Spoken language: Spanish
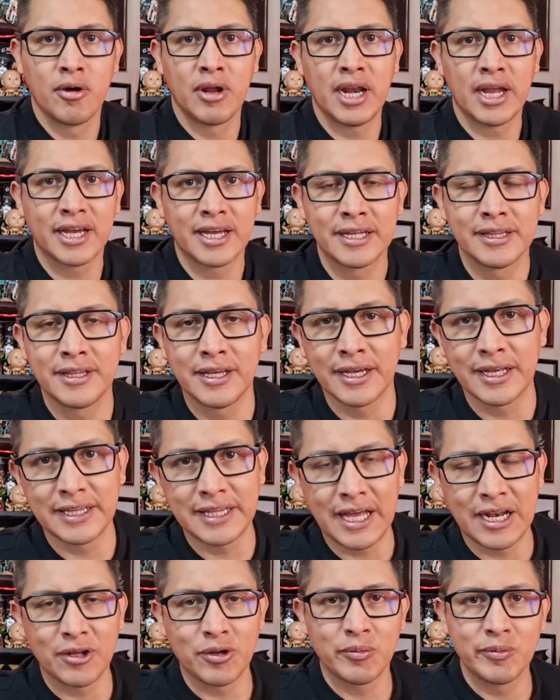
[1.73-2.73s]
Hola gente, ¿qué
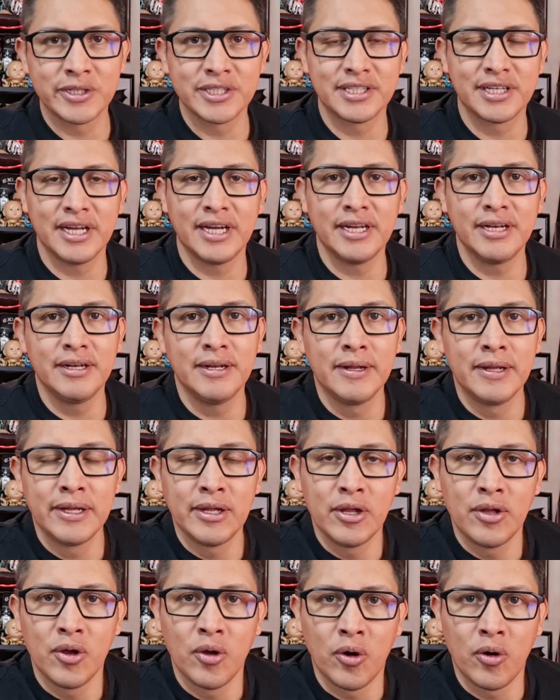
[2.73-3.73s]
tal? ¿Cómo están?
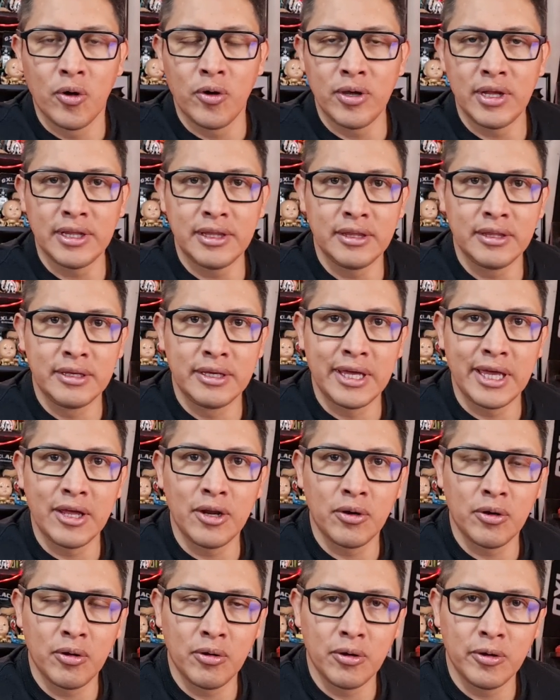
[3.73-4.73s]
Hoy
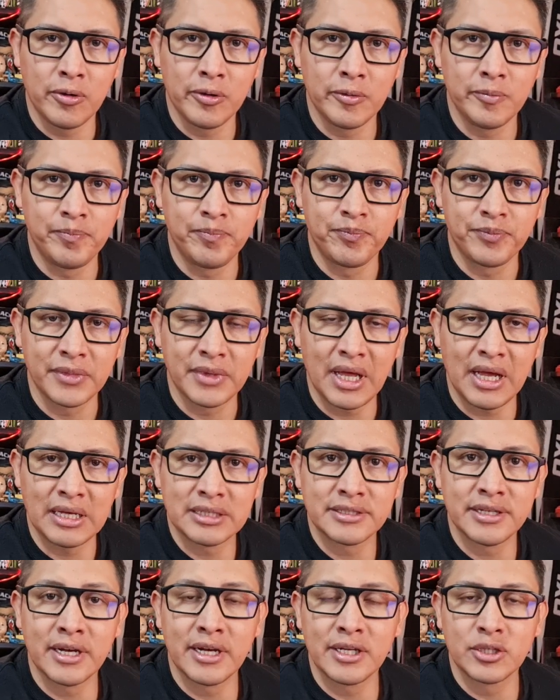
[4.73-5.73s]
quiero
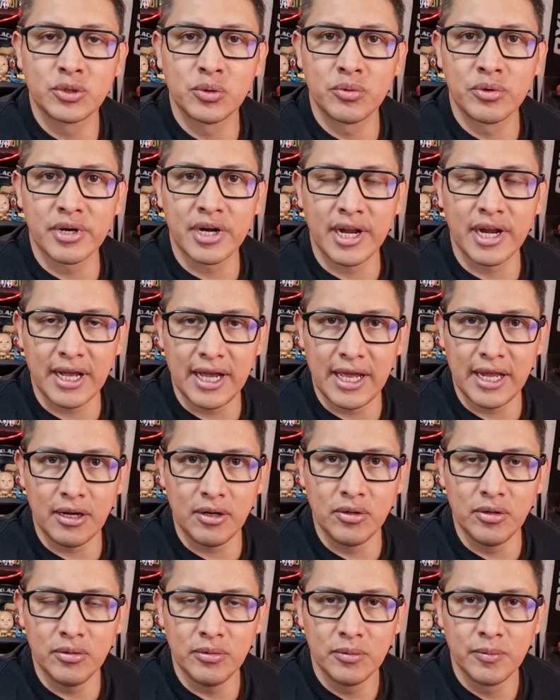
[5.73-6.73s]
hacerles un
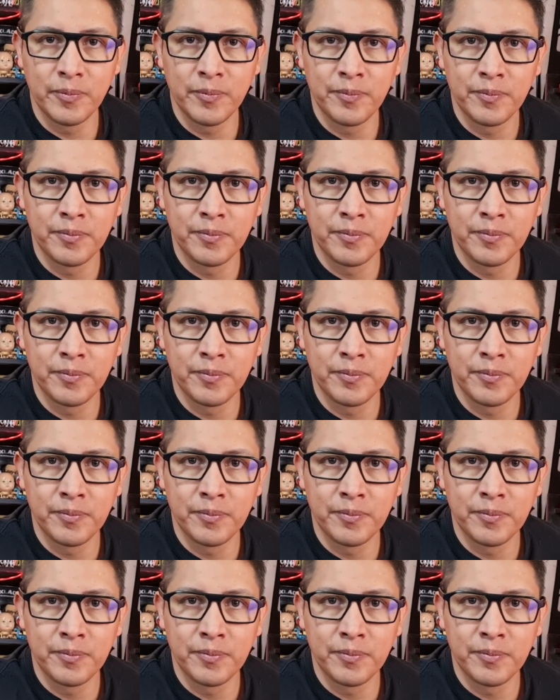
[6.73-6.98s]
regalo